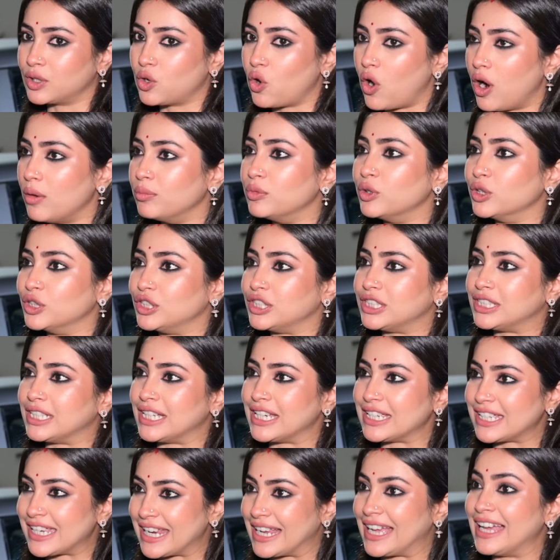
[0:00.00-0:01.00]
কম হচ্ছে
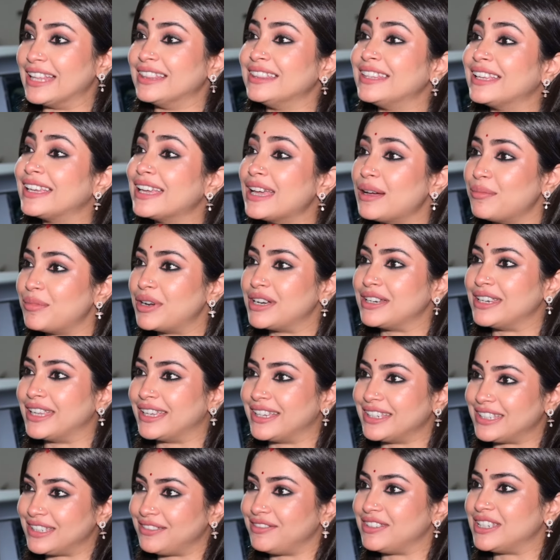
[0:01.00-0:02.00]
সেখান থেকে আমার
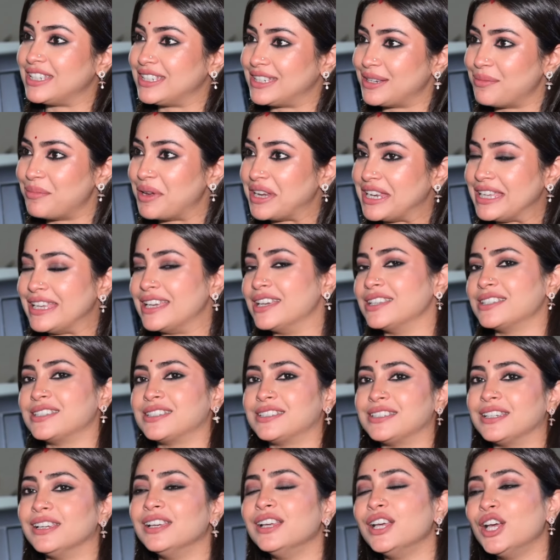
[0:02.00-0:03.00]
নেগেটিভিটিটা বেরিয়ে
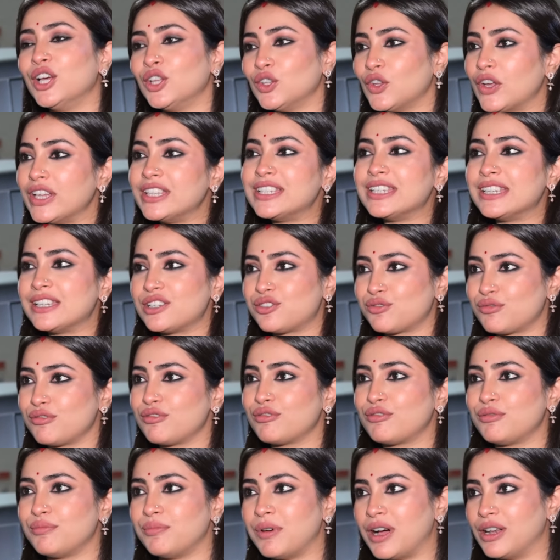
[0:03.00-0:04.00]
আসছে তো এই
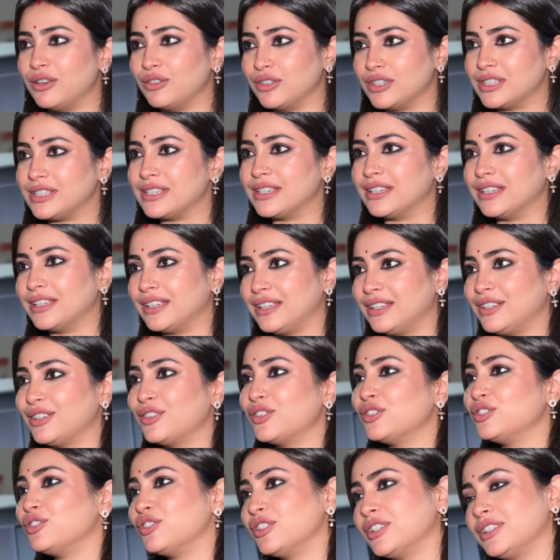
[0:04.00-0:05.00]
জিনিসগুলো খুব ভালো এই সিরিয়ালের
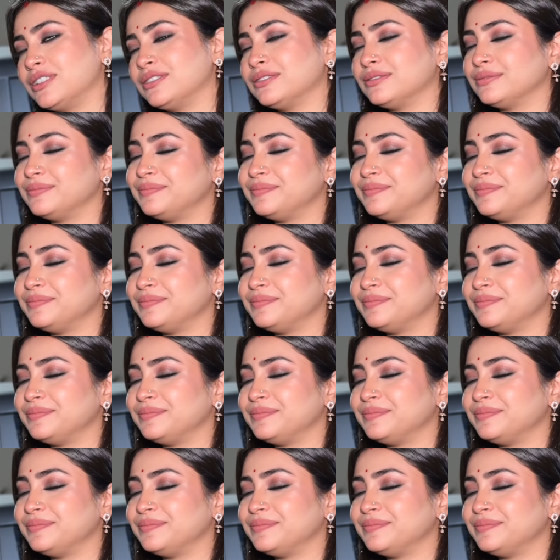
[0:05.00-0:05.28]
ওই জন্য